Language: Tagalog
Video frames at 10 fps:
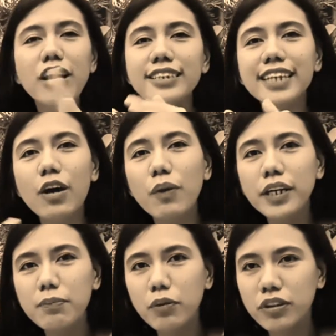Itong
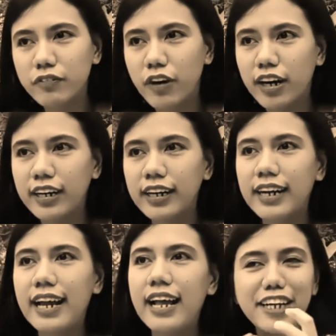asawa ni Potiphar,
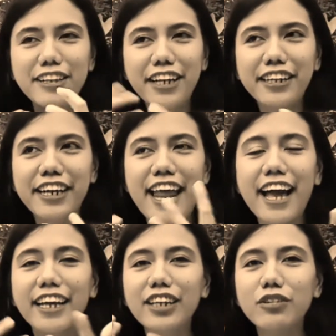tinignan niya
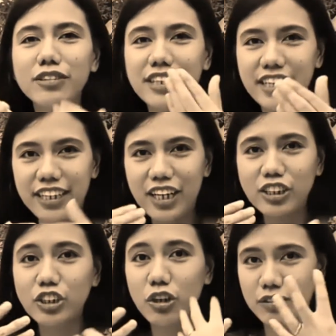lagi ito
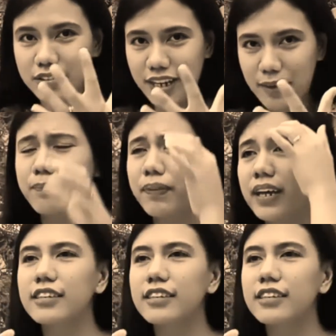si Joseph.